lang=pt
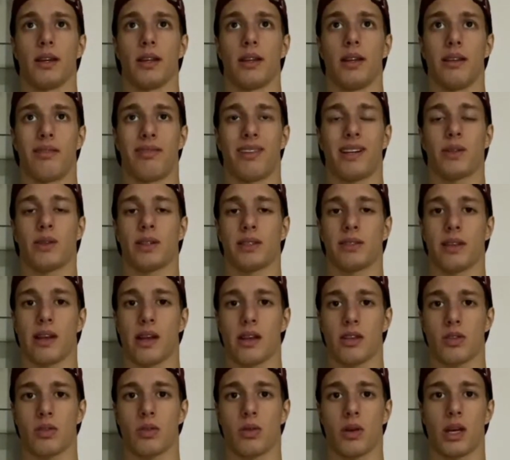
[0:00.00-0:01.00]
levado as
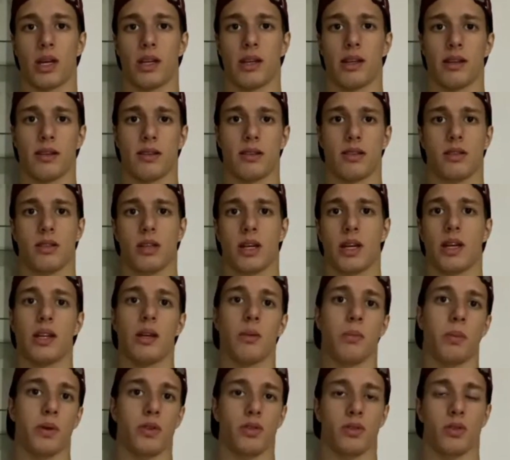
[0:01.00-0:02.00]
três corridas, aí
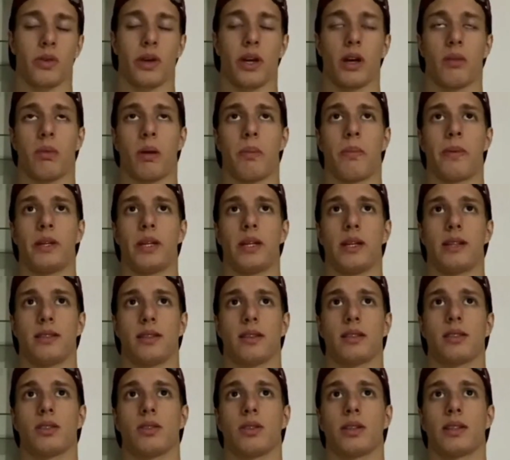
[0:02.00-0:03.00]
depois um erro, uma
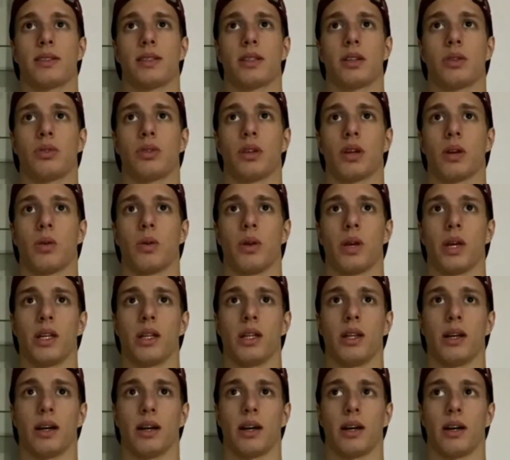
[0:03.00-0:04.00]
penalização na segunda
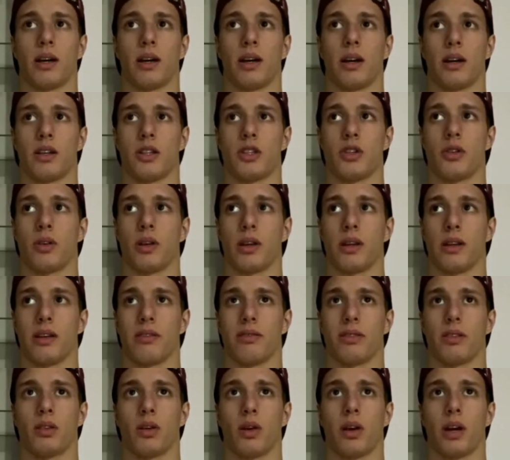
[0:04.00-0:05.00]
corrida tirou ele da
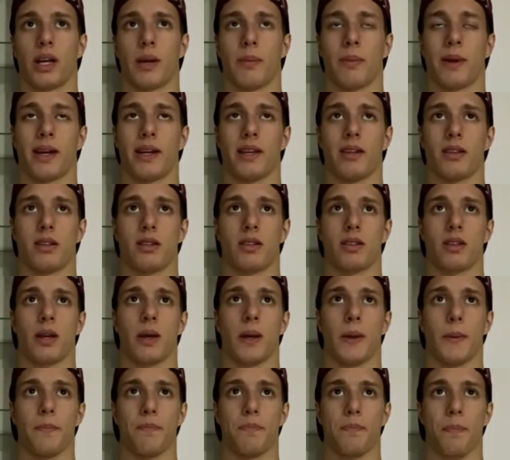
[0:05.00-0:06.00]
vitória, mas
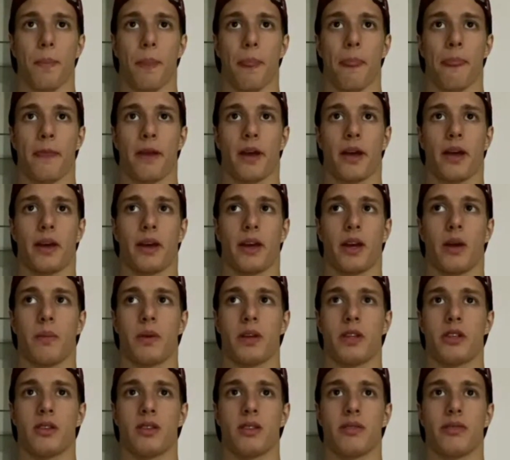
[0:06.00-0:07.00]
é,
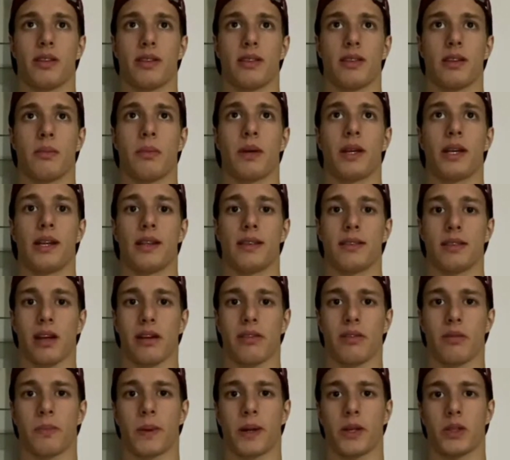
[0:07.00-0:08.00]
realmente esse fim de semana eles
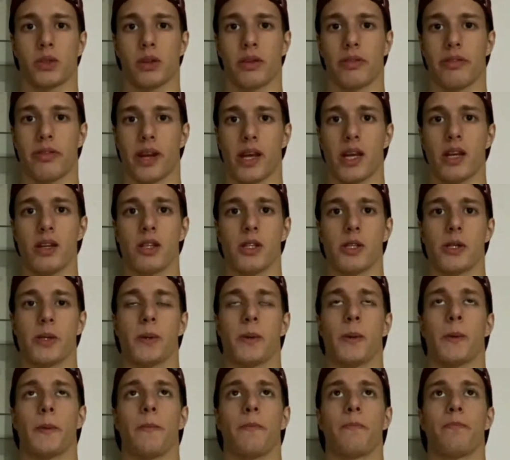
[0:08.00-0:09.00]
estavam um passo à frente
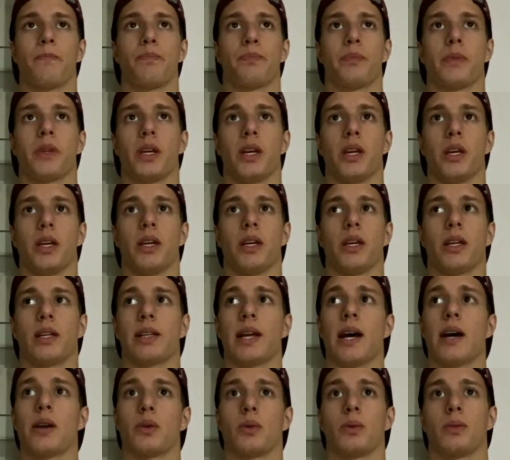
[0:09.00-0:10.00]
e
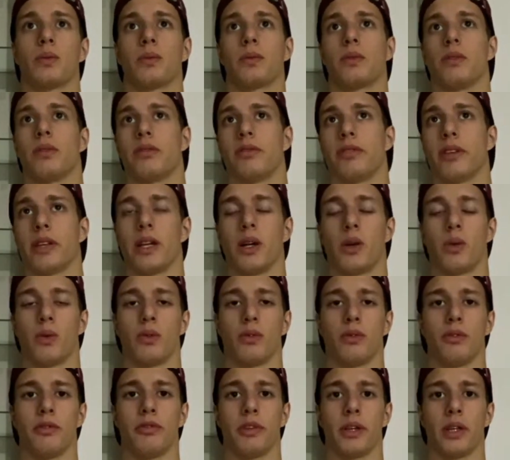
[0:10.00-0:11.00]
claro
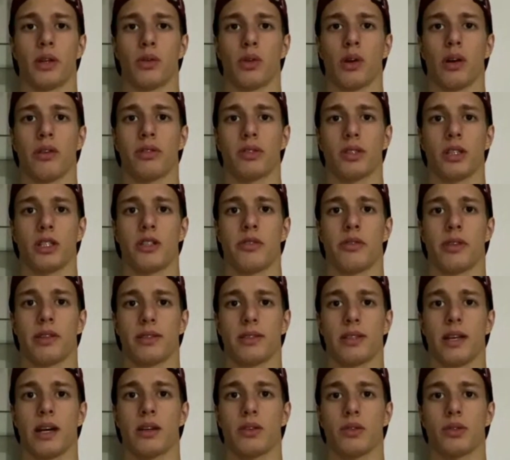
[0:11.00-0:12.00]
viram viram novos
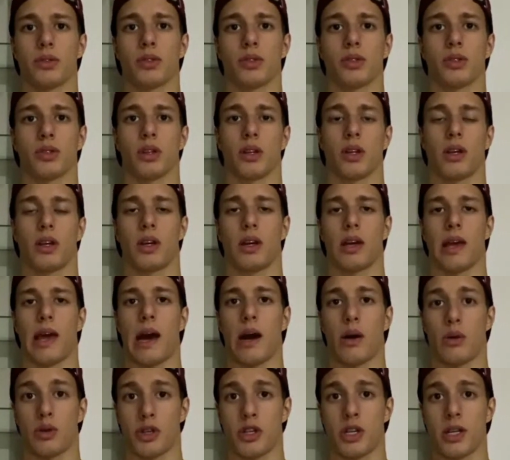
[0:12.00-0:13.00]
adversários
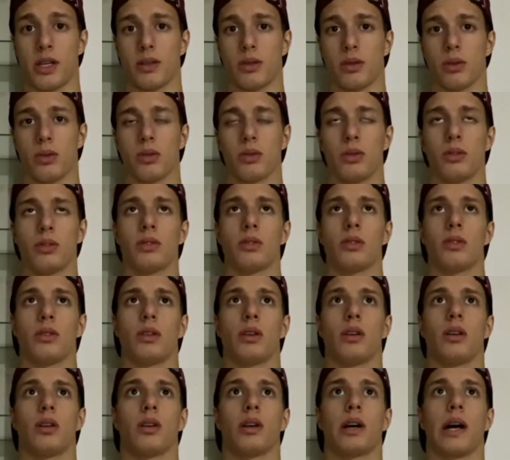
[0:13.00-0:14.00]
ao título.
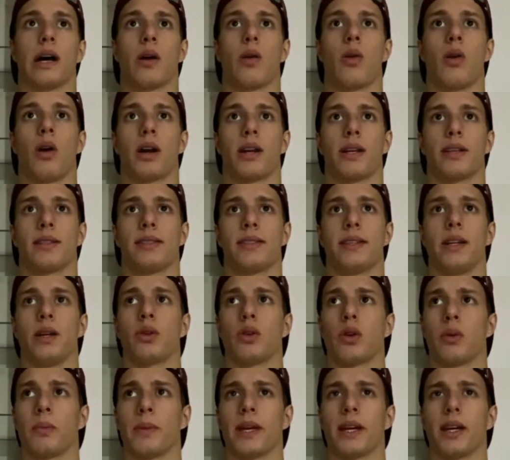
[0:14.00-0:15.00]
Uh, agora, se eu
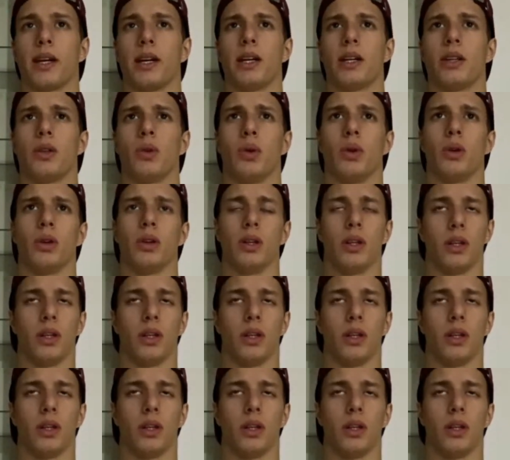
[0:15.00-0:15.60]
não me engano,